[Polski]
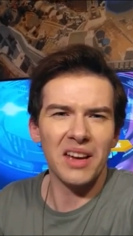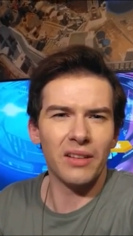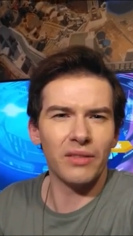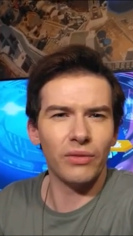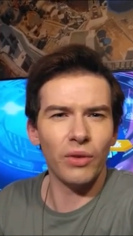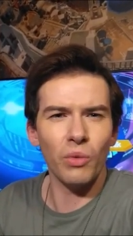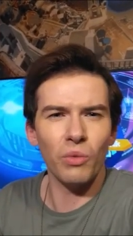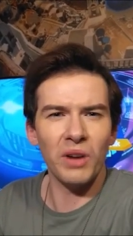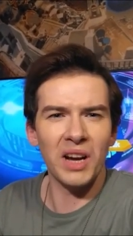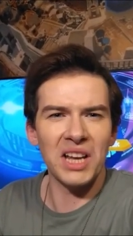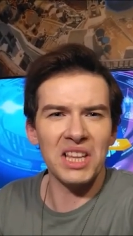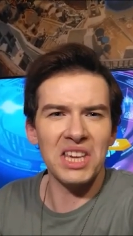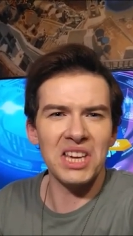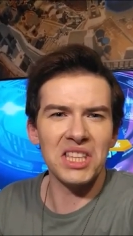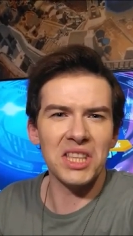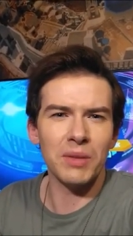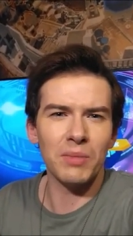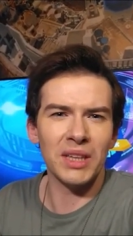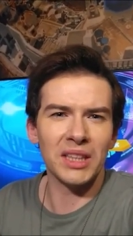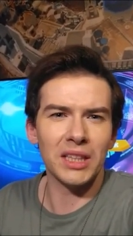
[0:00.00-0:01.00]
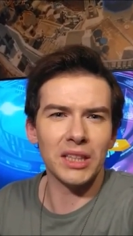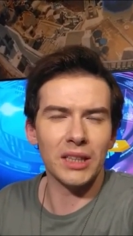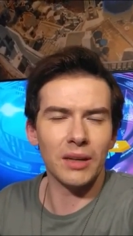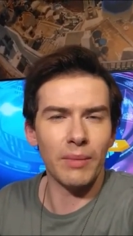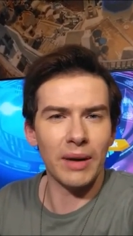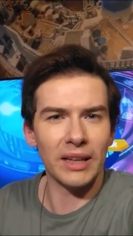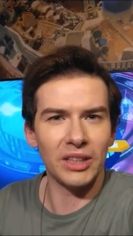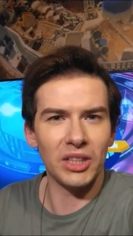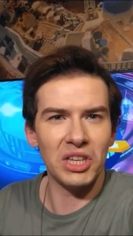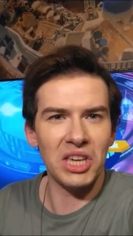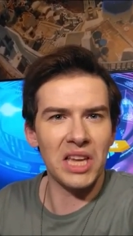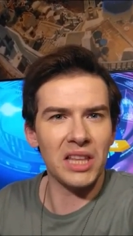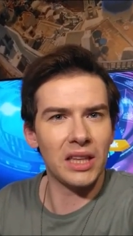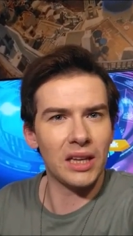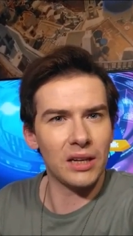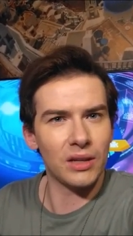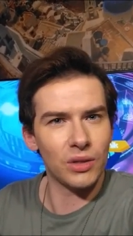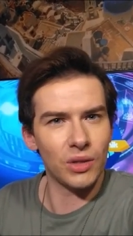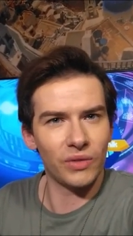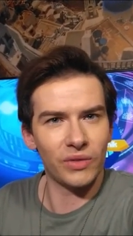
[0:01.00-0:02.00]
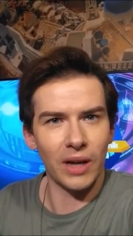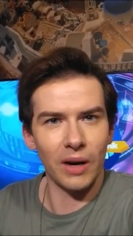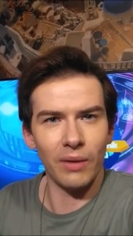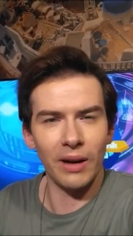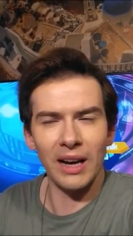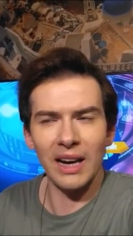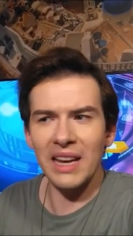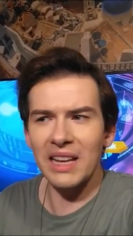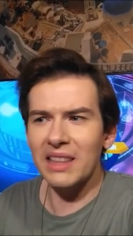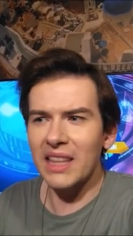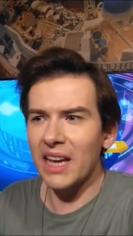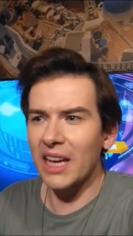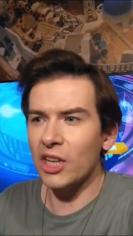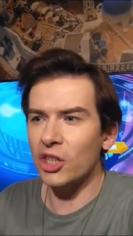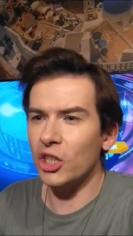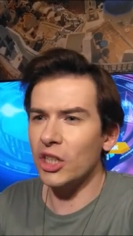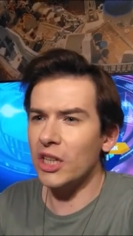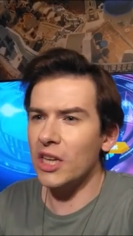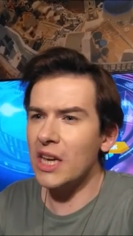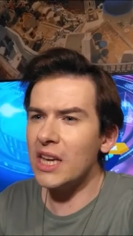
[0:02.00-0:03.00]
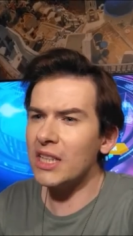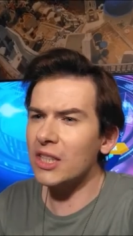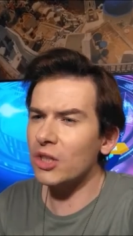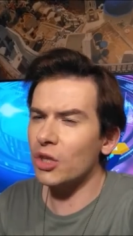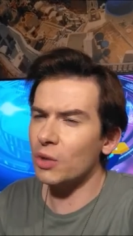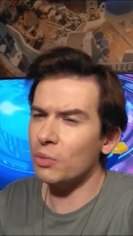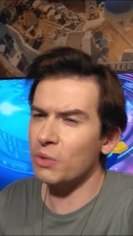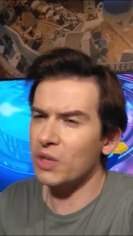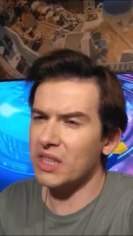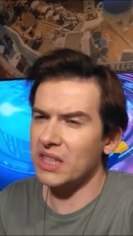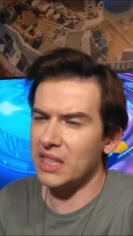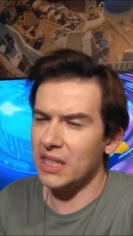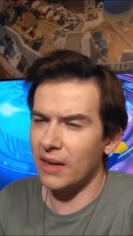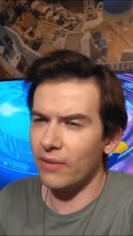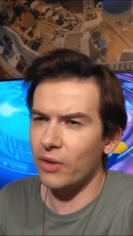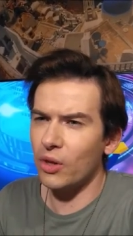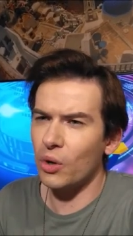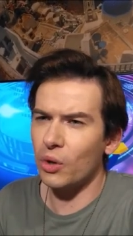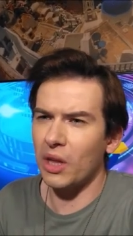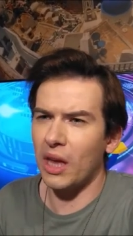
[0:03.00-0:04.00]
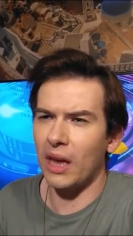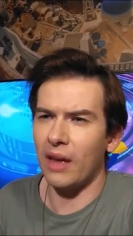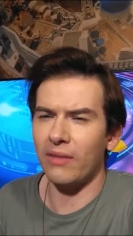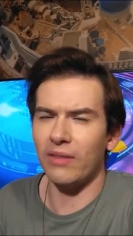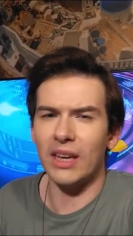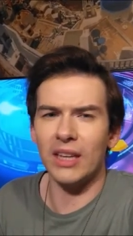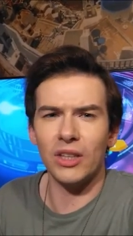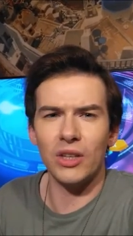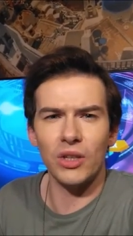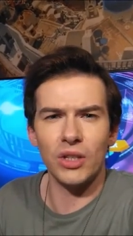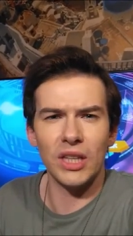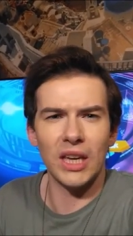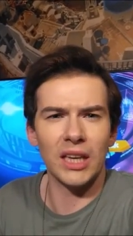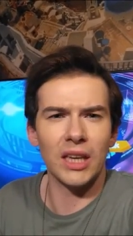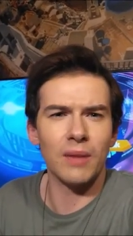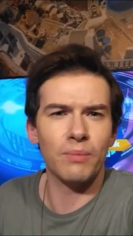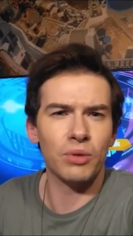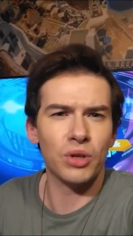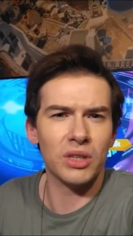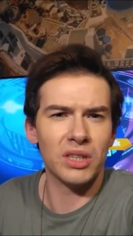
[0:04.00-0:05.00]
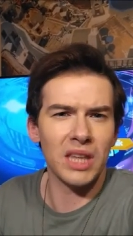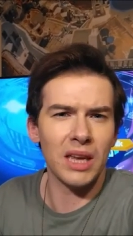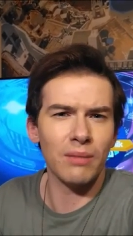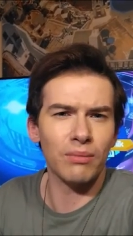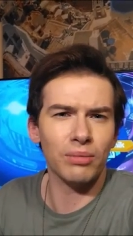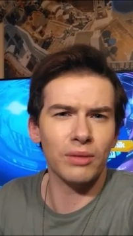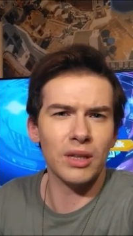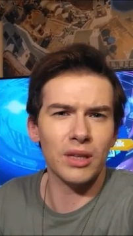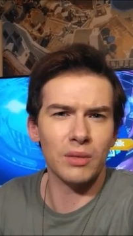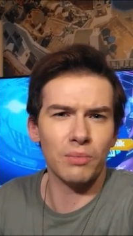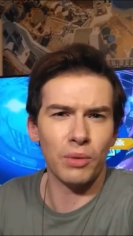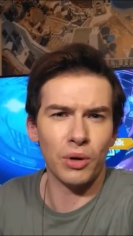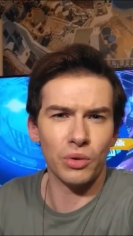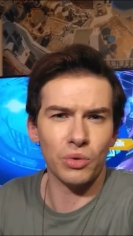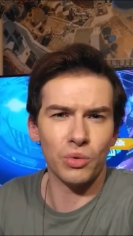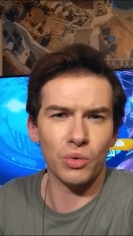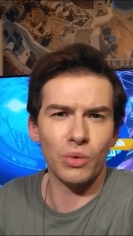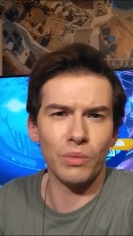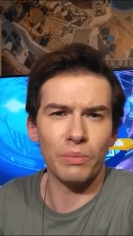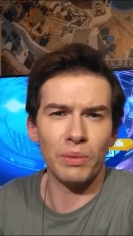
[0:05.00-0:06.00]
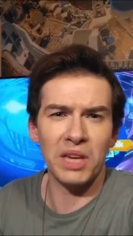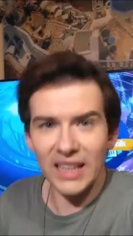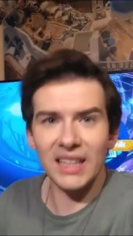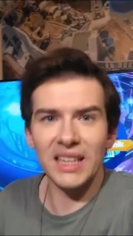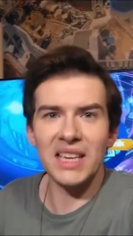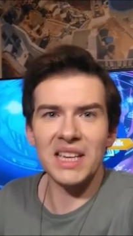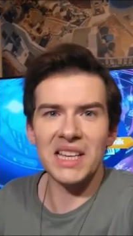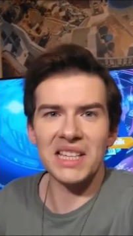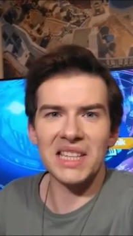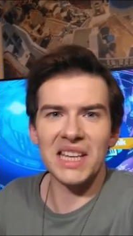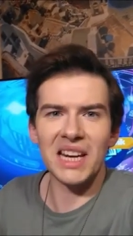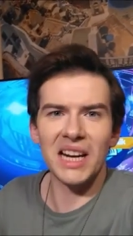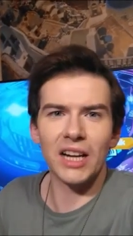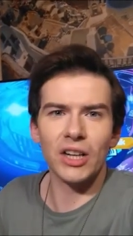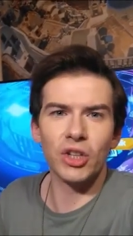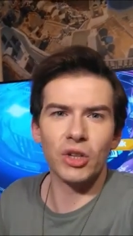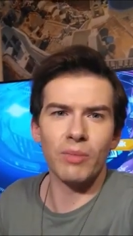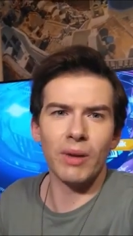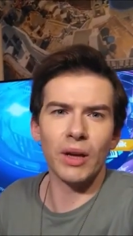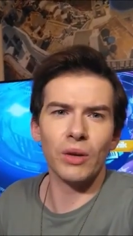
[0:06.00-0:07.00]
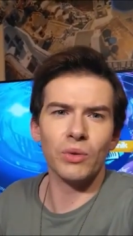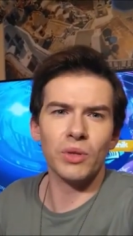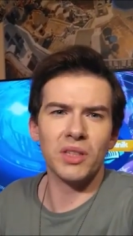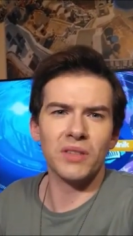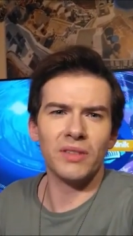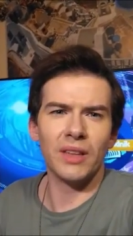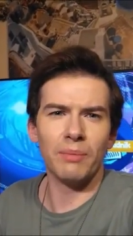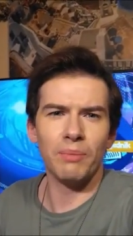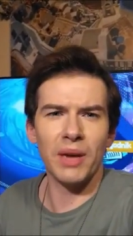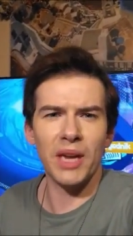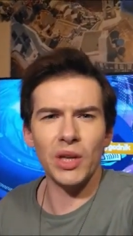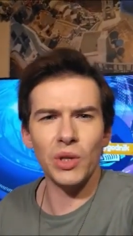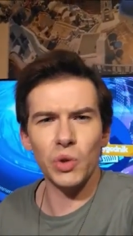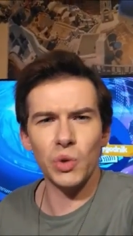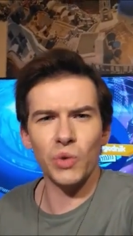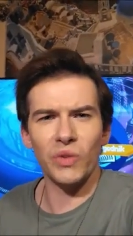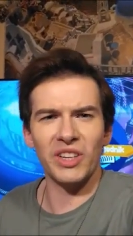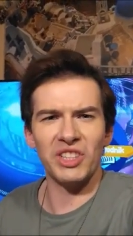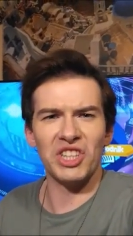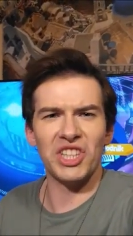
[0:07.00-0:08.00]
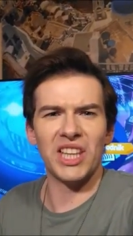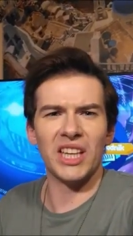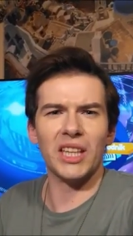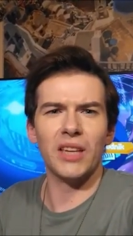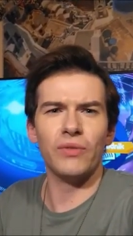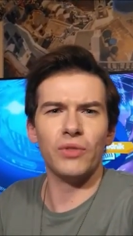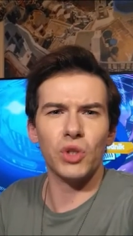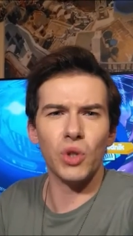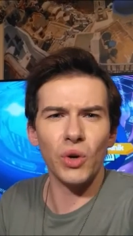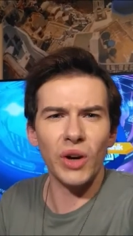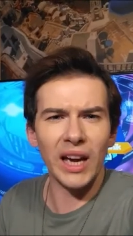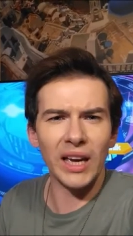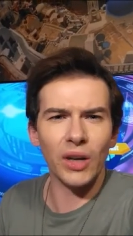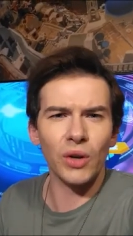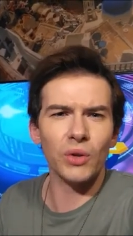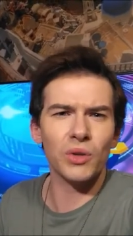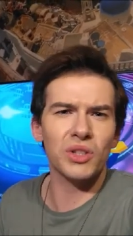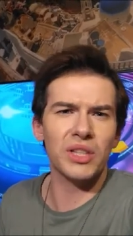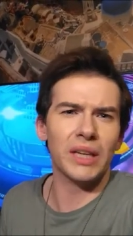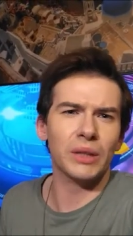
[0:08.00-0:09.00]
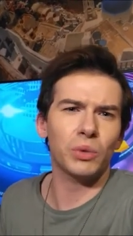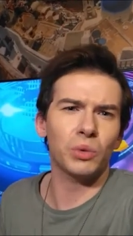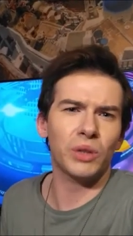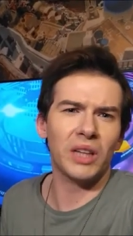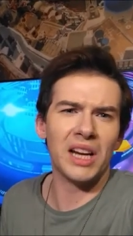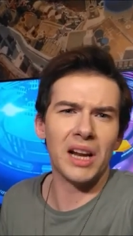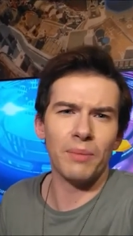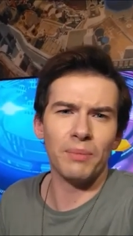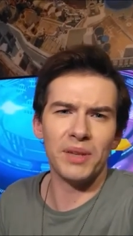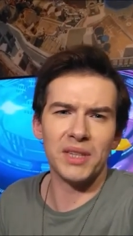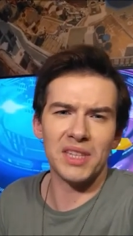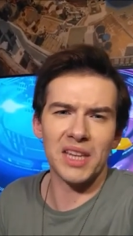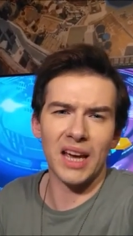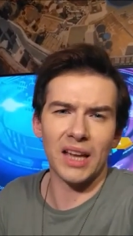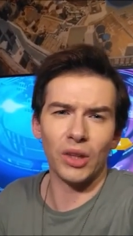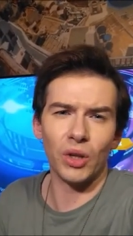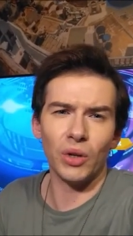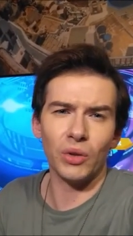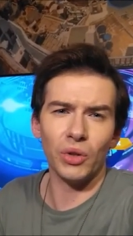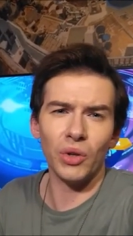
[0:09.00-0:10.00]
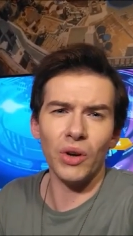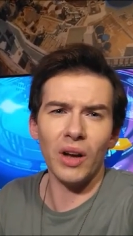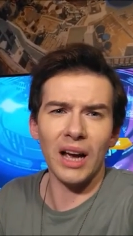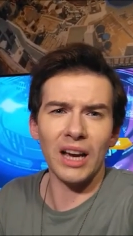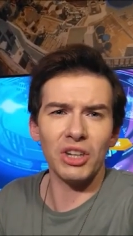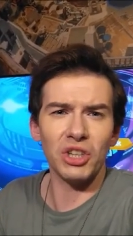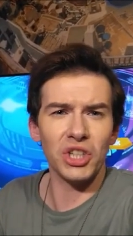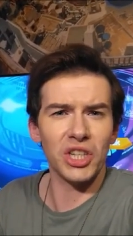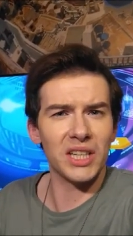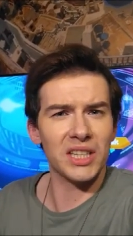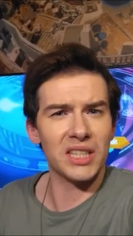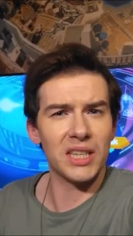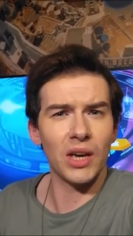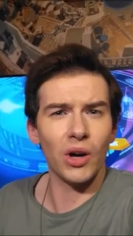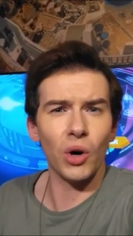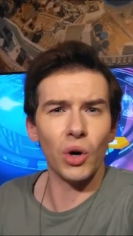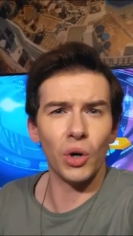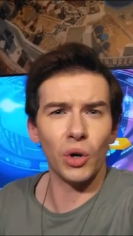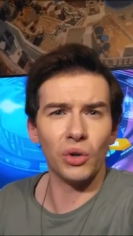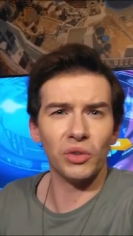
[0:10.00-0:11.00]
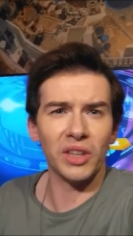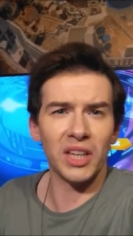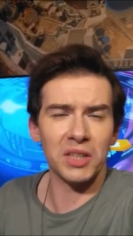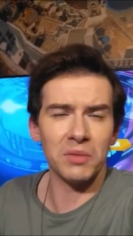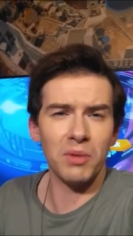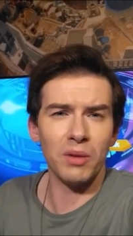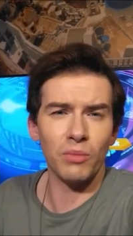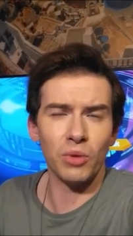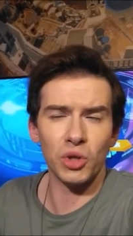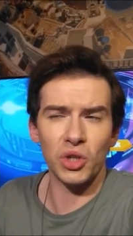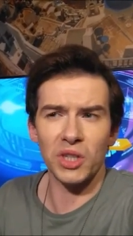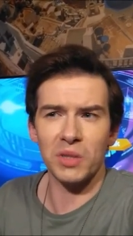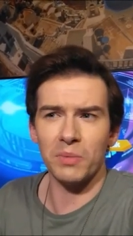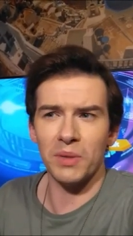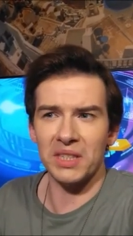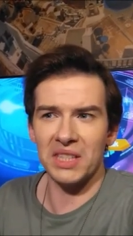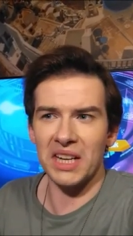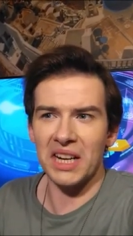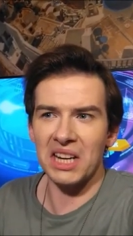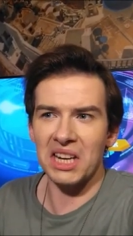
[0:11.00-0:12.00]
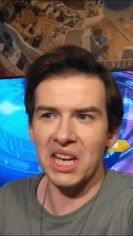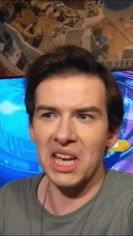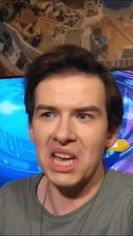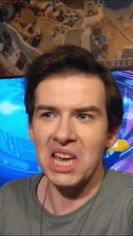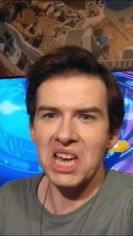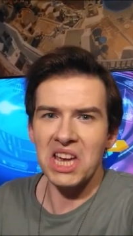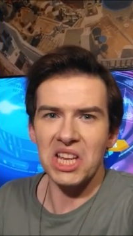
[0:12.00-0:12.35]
W ogóle nigdy mnie te tematy nie interesowały, ale jednak jeżeli jest coś przedstawione w jakiś taki przystępny sposób, taki serial trzymający w napięciu, właśnie taki wciągający, jak tutaj napisano, no aż się chce oglądać, mimo że że specjalnie